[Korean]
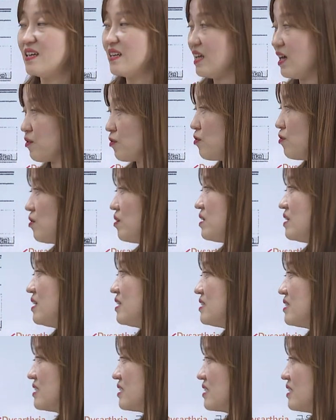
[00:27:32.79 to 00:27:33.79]
라고
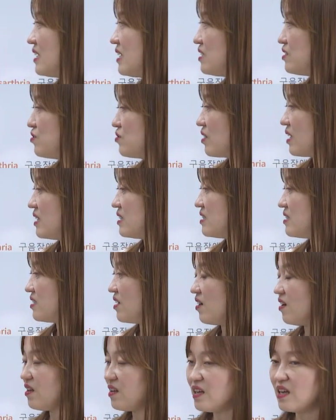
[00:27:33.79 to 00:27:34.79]
예측을 할 수가
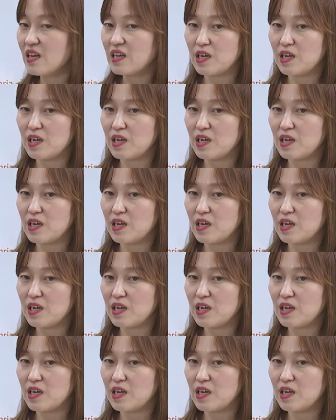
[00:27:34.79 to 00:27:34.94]
있죠.